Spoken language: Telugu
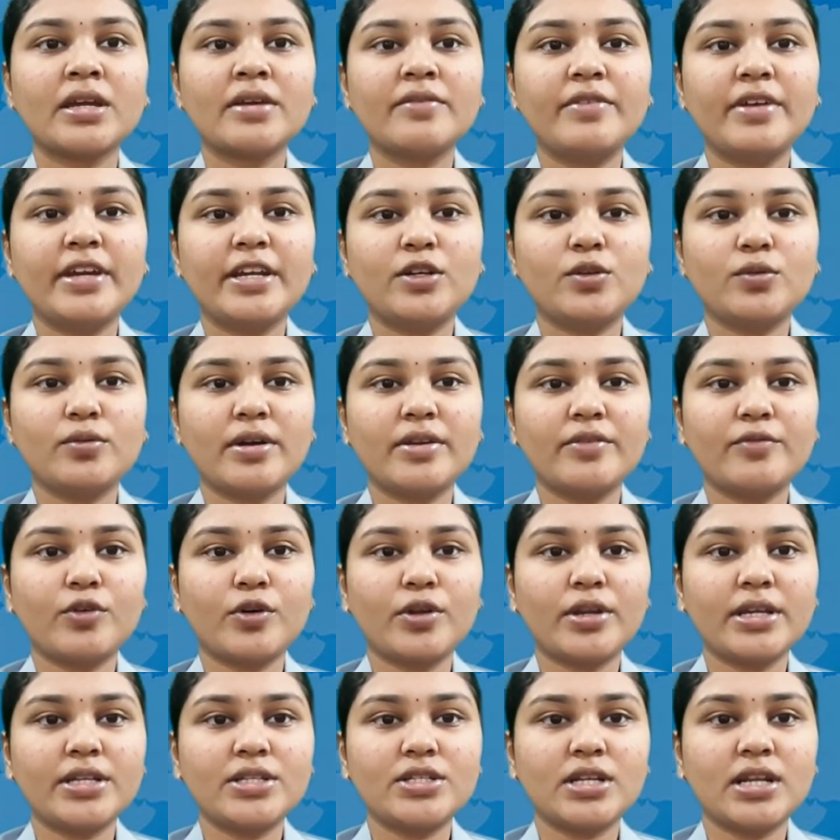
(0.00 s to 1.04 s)
వి టూ వన్ ఫోర్
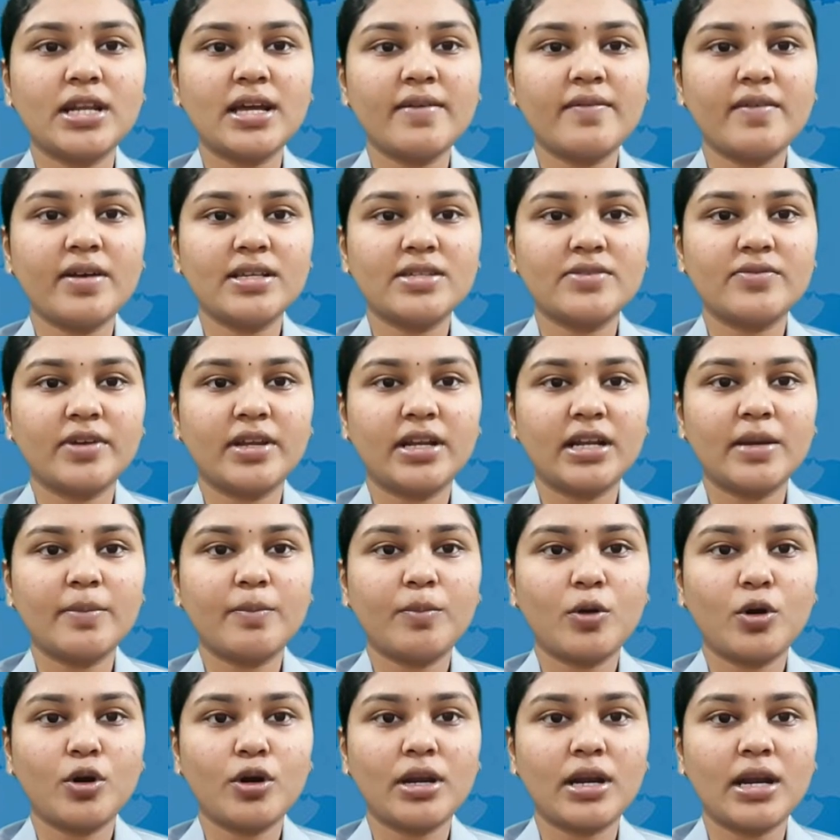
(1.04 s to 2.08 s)
ఏ జిల్లా વાસવી క్లబ్
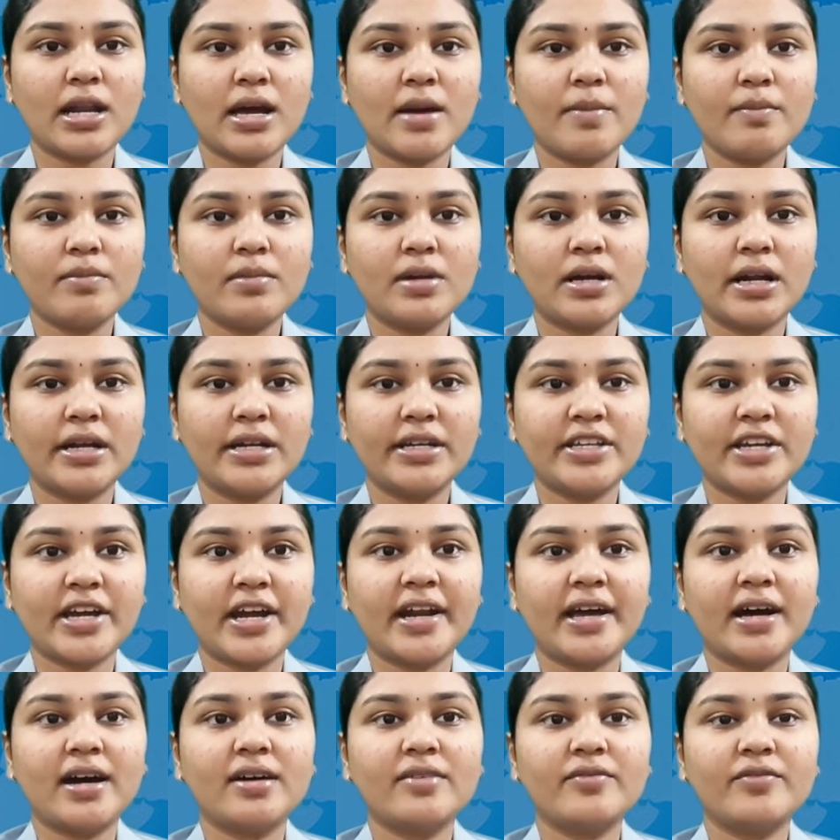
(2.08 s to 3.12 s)
కొర్లాం
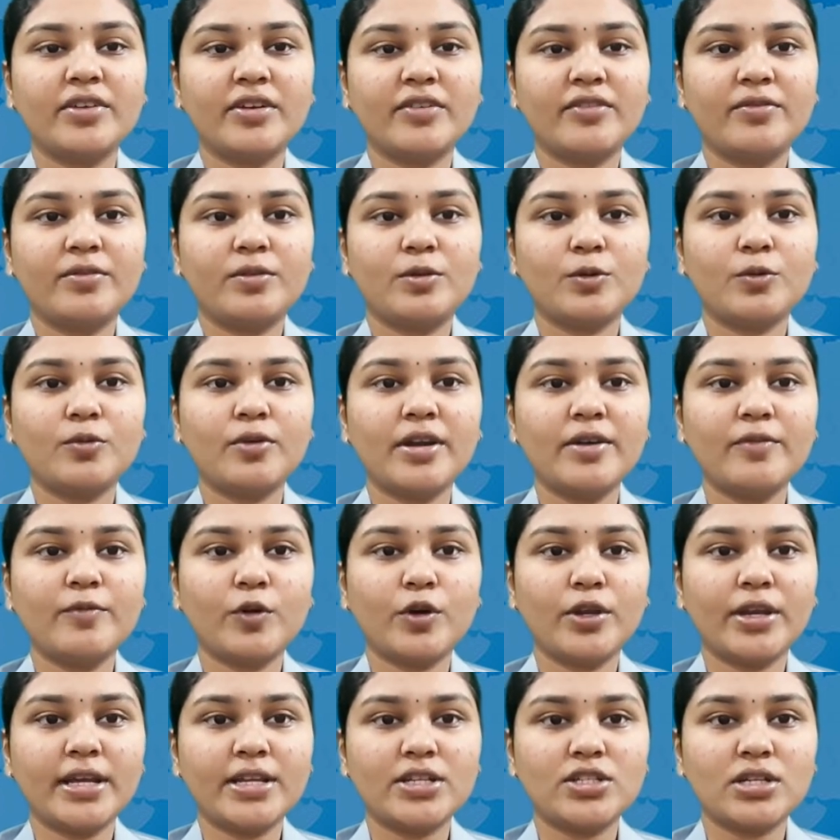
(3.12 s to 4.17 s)
గంట్యాడ టూ వన్
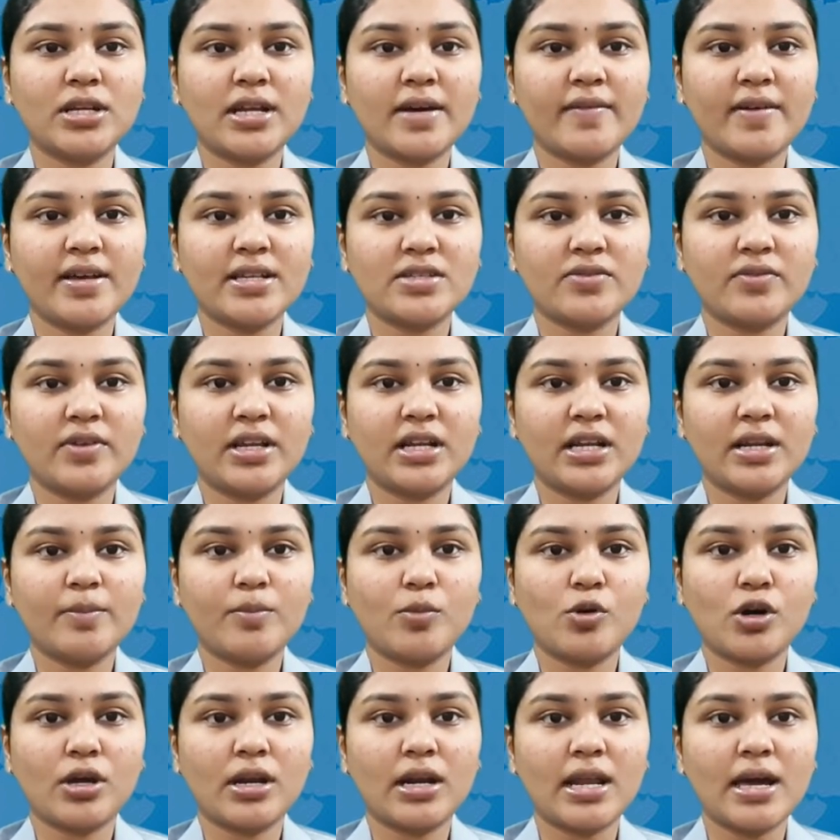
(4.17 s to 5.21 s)
ఫోర్ ఏ జిల్లా వాసవి క్లబ్
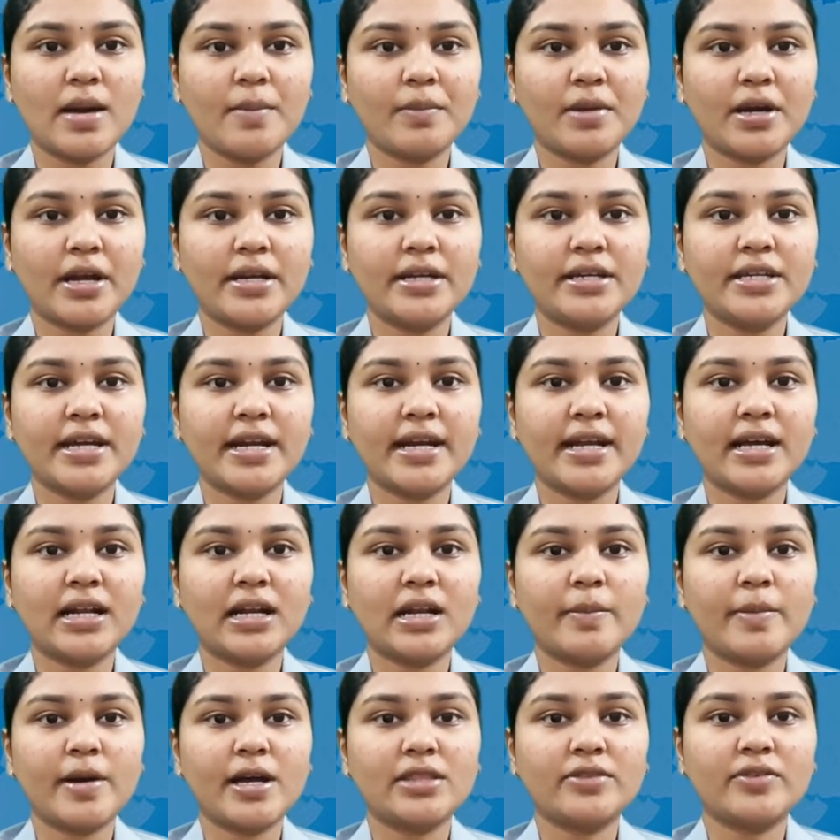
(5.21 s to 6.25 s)
కొర్లాం గంట్యాడ
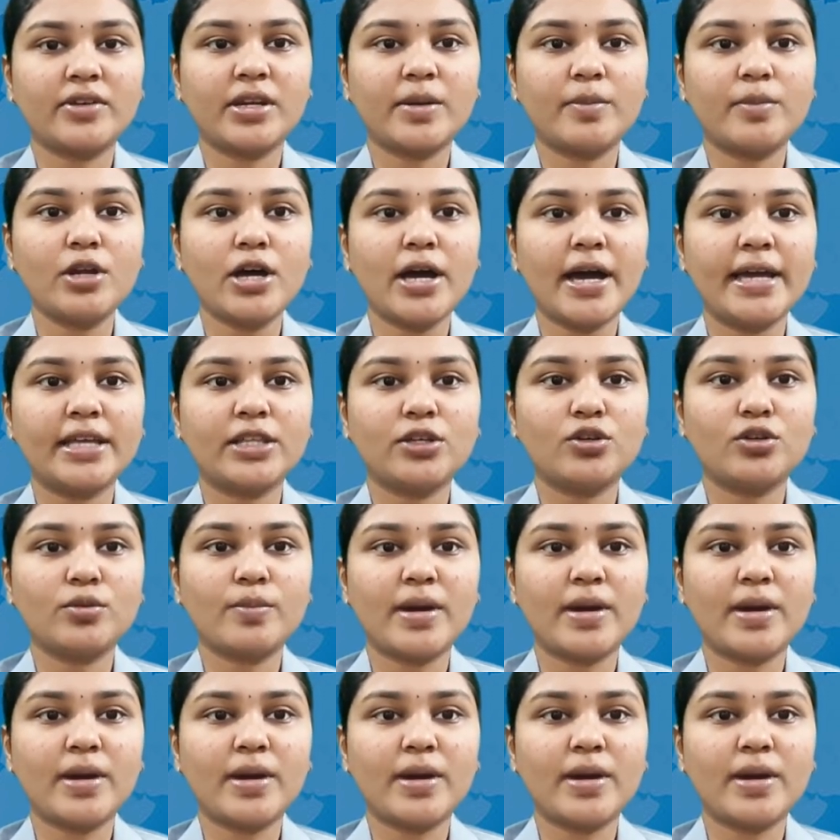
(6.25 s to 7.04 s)
క్లబ్ ఆధ్వర్యంలో ఐదుగురు